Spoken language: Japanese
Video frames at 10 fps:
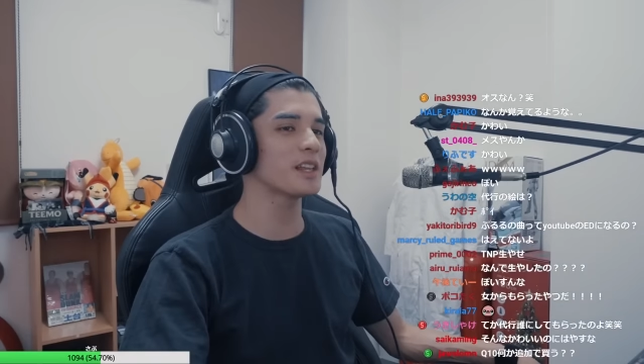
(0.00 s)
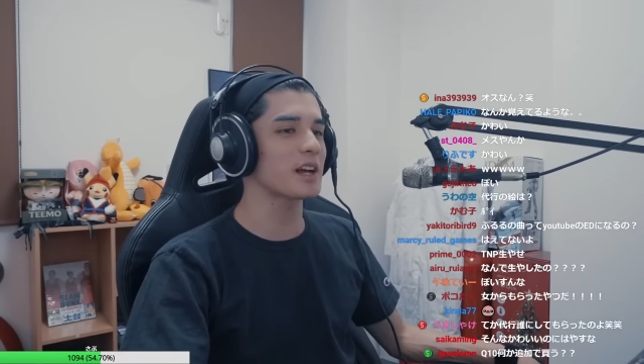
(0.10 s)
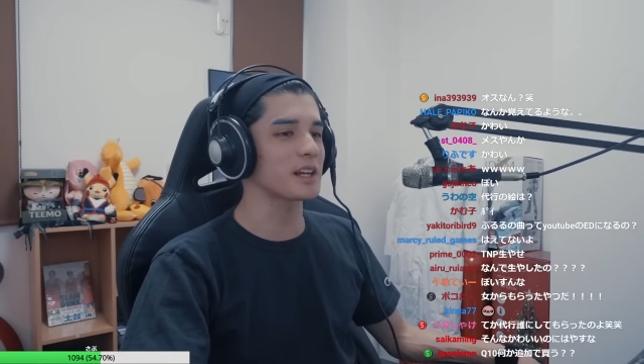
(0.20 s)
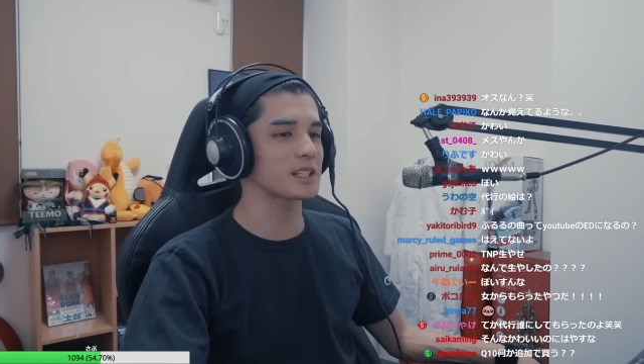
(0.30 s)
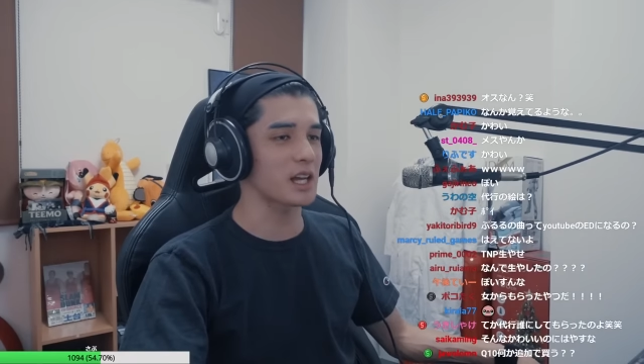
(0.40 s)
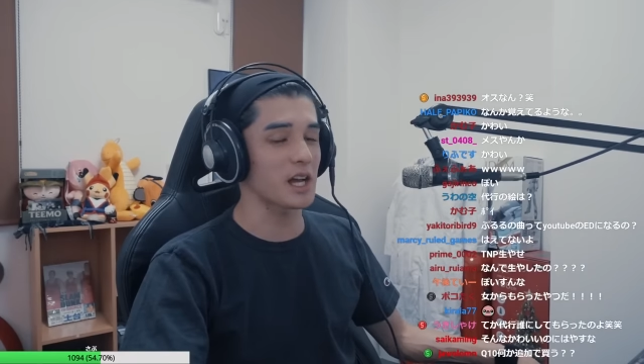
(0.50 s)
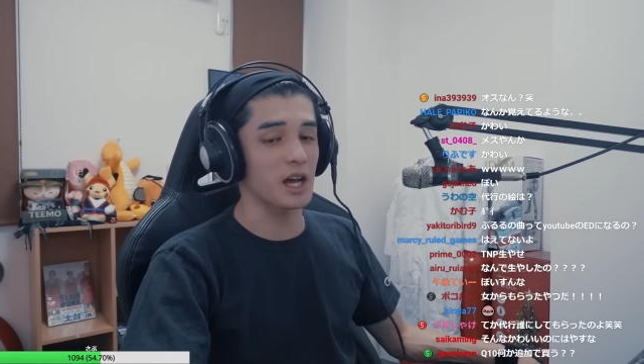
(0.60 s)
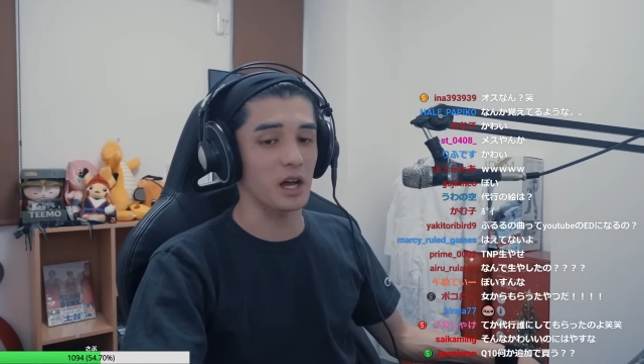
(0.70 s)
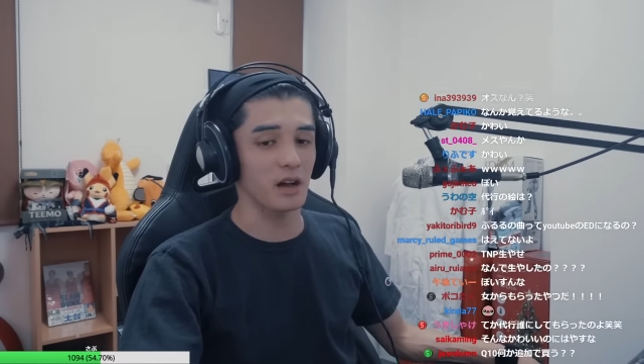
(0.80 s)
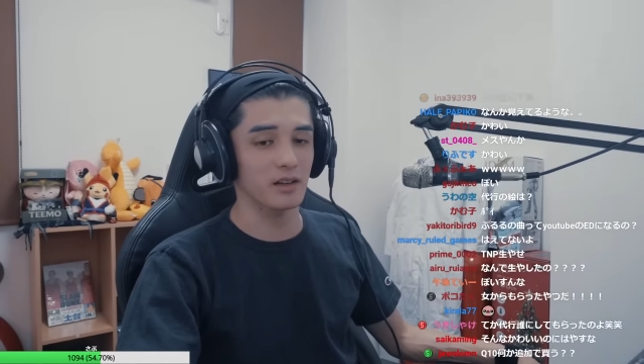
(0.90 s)
行ってたから
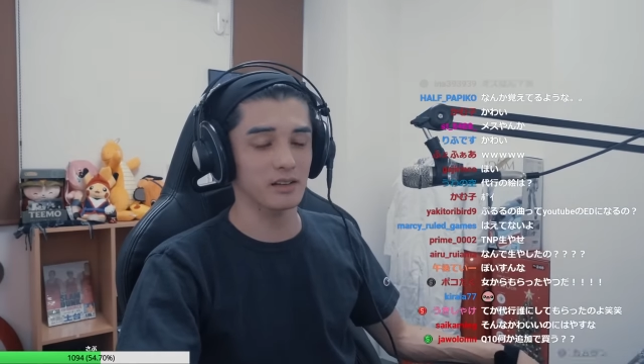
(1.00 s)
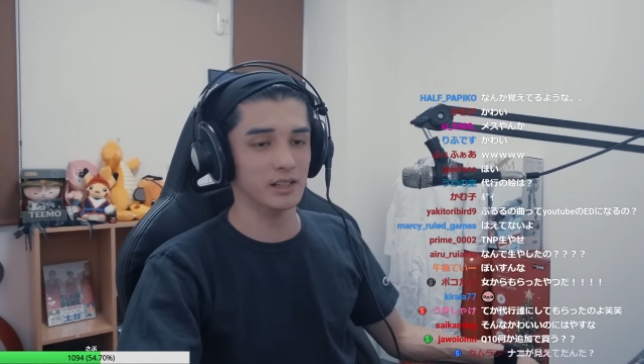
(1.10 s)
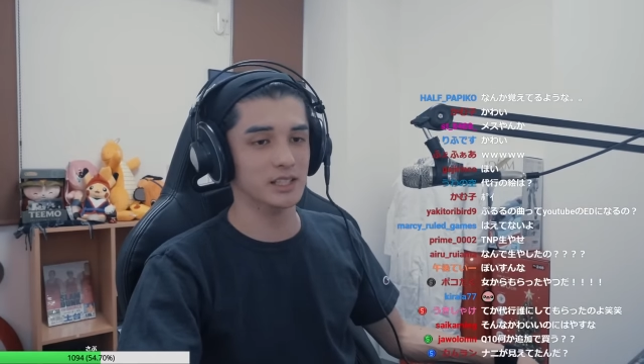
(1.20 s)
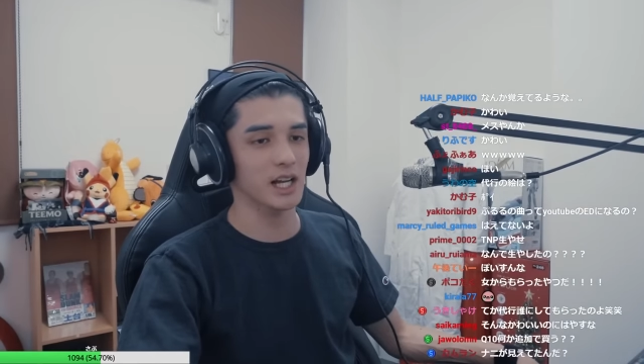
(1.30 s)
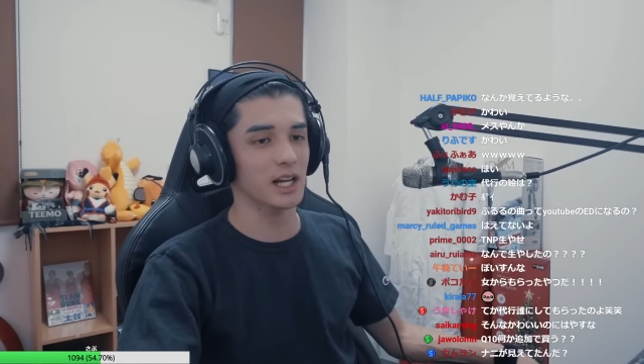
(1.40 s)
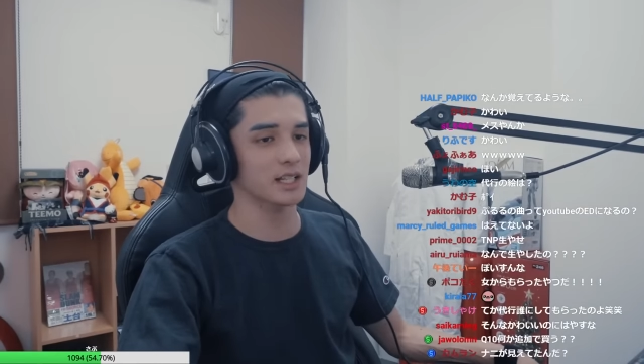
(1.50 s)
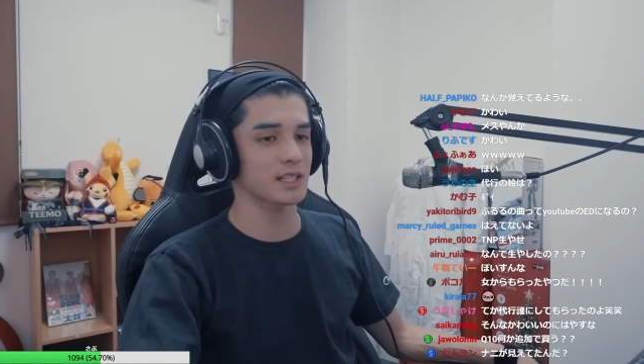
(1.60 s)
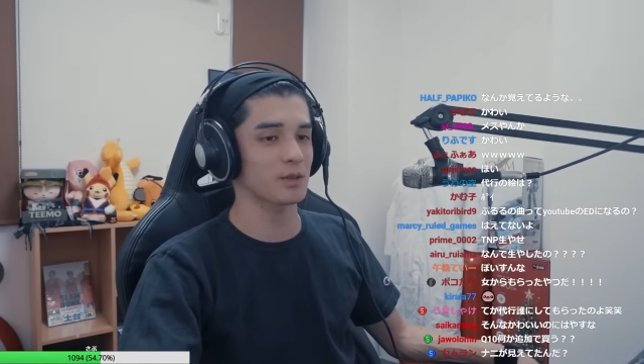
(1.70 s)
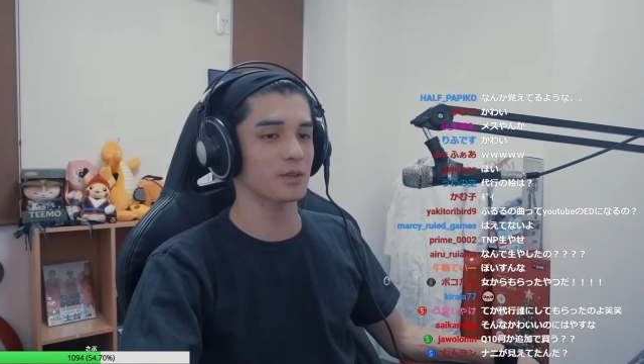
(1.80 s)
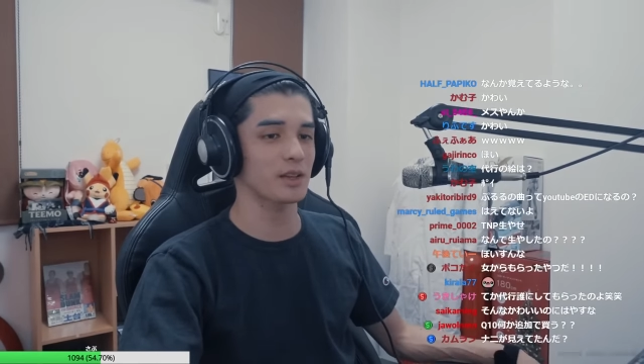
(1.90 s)
さ、
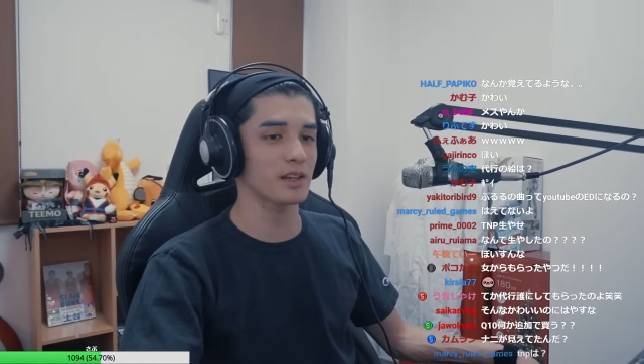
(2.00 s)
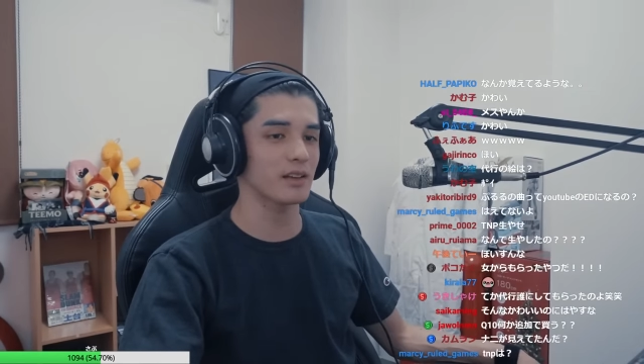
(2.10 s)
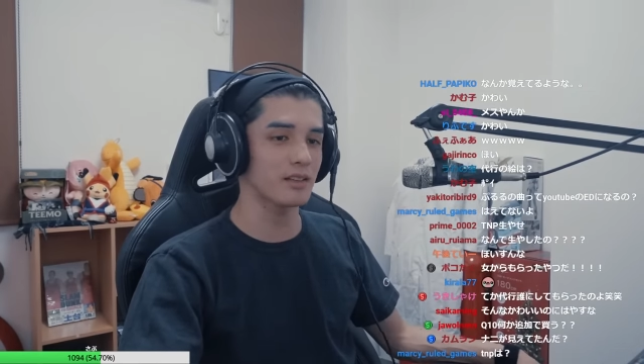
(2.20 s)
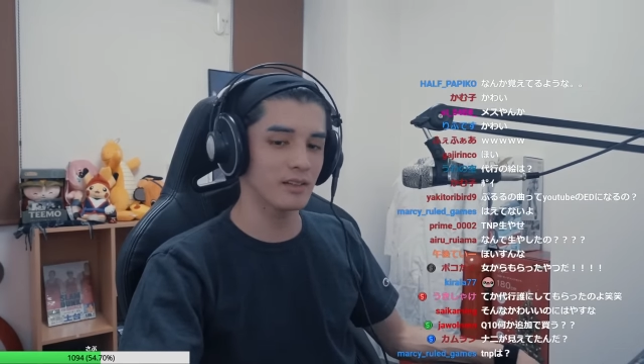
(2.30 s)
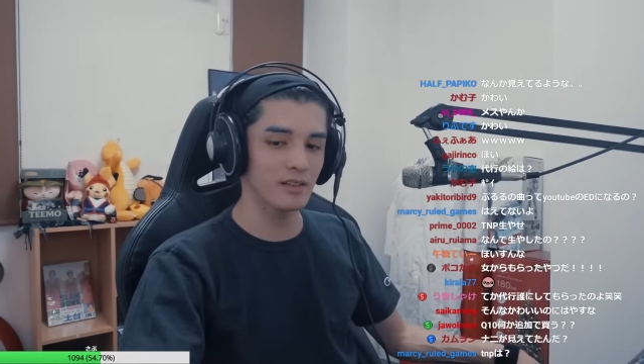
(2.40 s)
ザーカッセの時。